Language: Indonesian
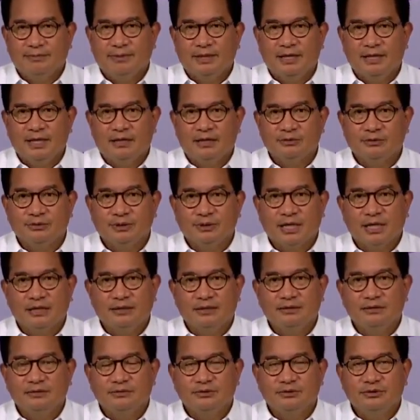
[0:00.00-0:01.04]

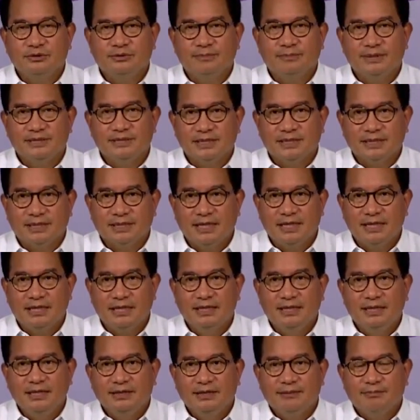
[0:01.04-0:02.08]
diperlakukan untuk
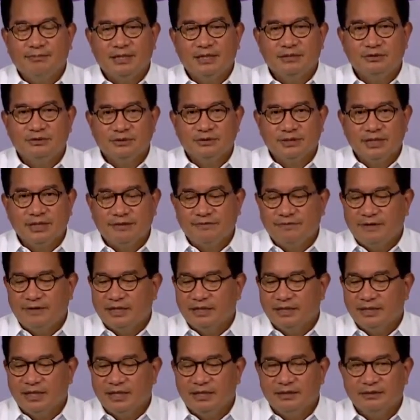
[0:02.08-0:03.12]
mencegah masuknya
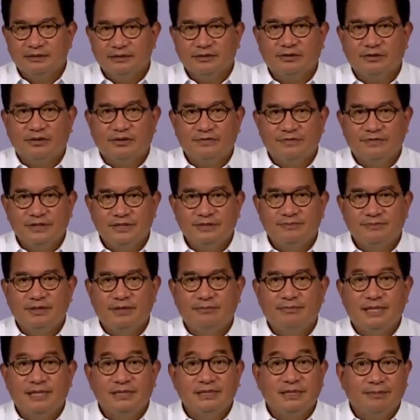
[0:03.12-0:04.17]
varian COVID-19
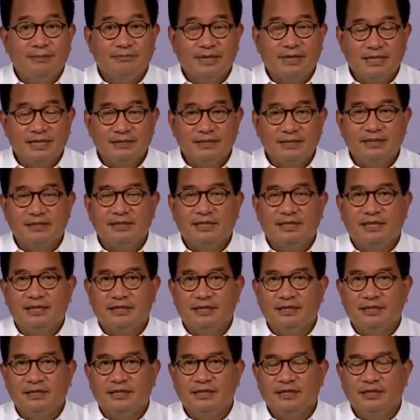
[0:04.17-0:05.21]
yang berasal
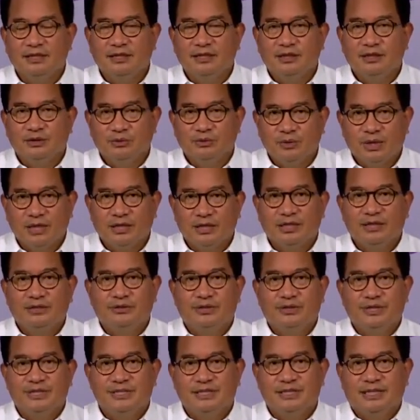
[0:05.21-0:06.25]
dari luar
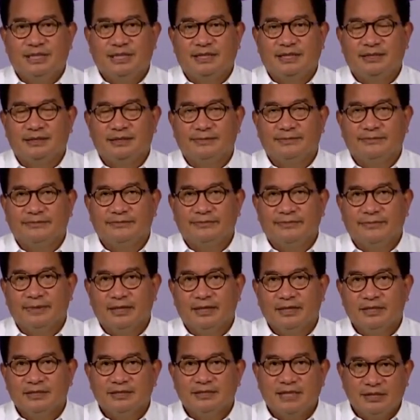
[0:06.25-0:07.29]
Indonesia.
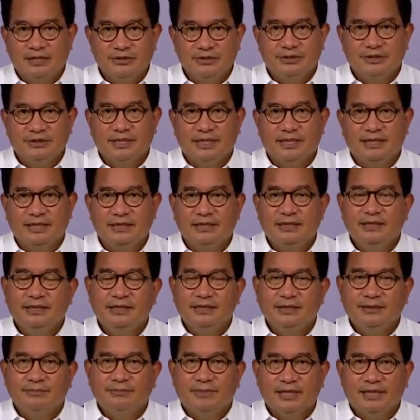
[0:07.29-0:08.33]
Selanjutnya,
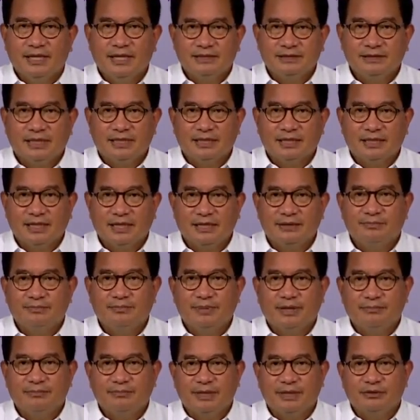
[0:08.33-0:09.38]
berdasarkan
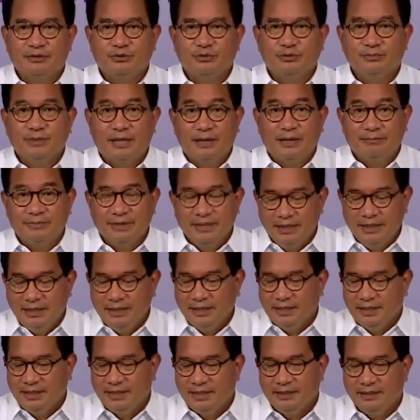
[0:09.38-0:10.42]
Permenkumham
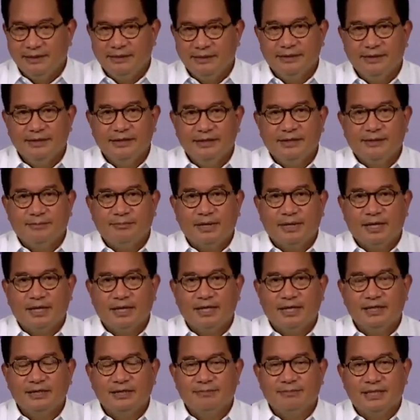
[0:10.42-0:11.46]
ini,
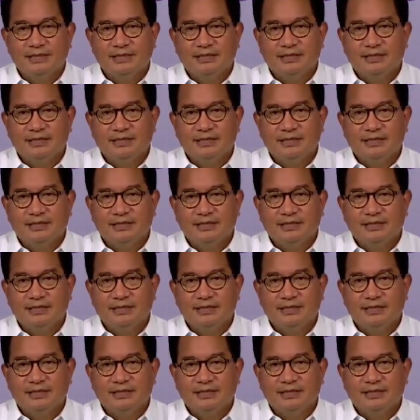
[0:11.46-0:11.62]
maka di